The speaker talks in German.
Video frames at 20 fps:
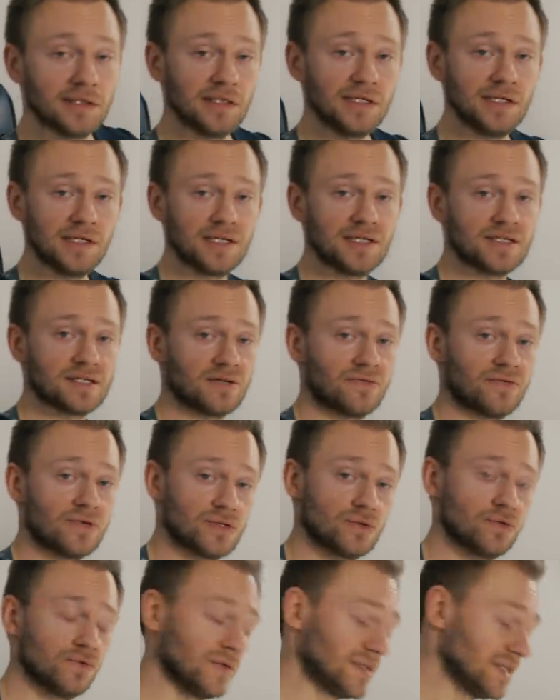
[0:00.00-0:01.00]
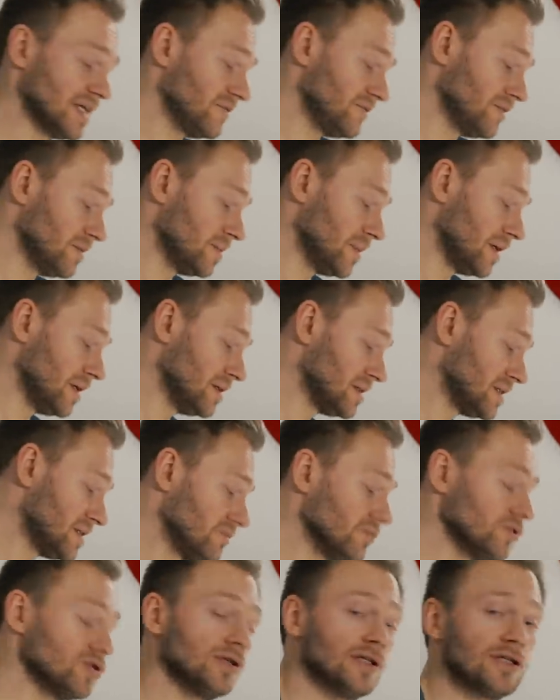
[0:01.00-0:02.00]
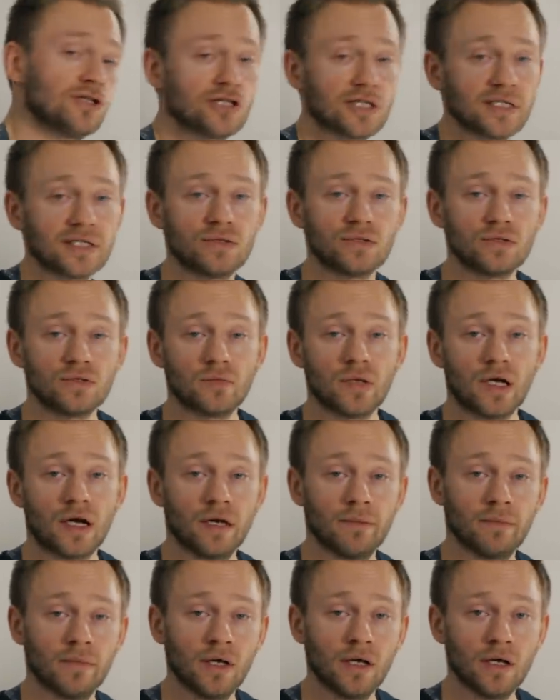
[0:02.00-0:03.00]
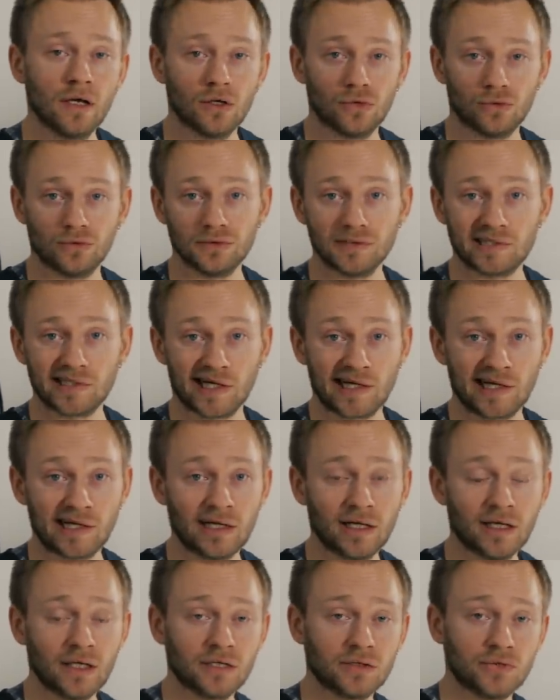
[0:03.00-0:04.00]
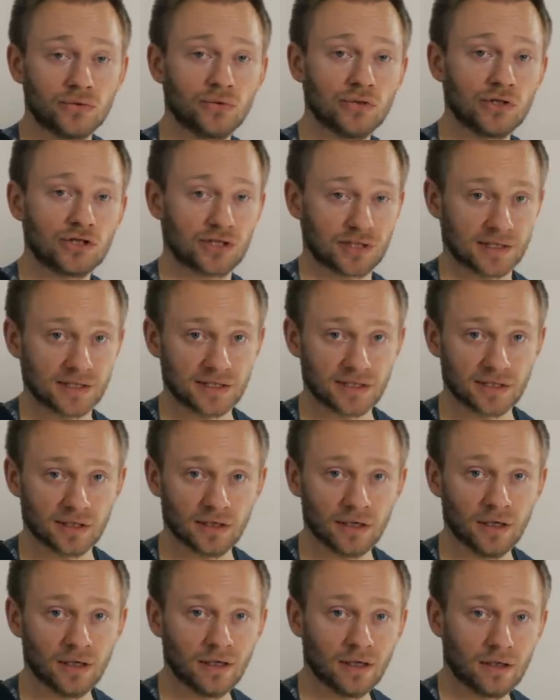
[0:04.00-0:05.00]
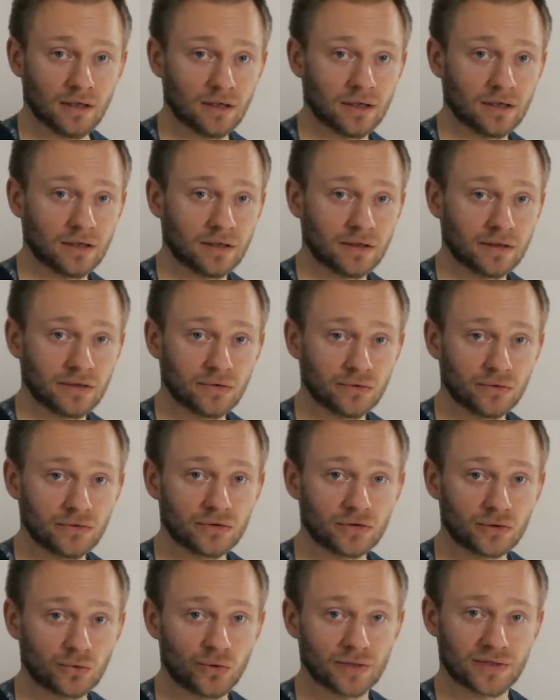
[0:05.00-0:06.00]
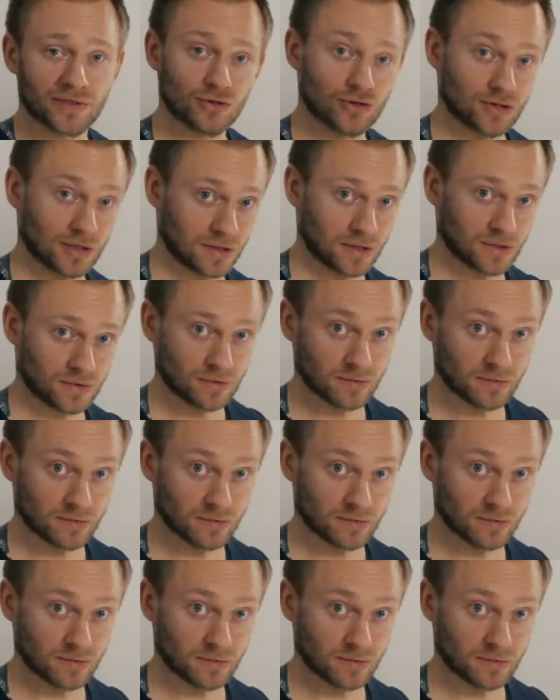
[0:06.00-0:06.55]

In dieser versuchen wir jetzt einfach mal zwischen den Strichen zu bleiben und dann dünne Striche äh, und kurze Striche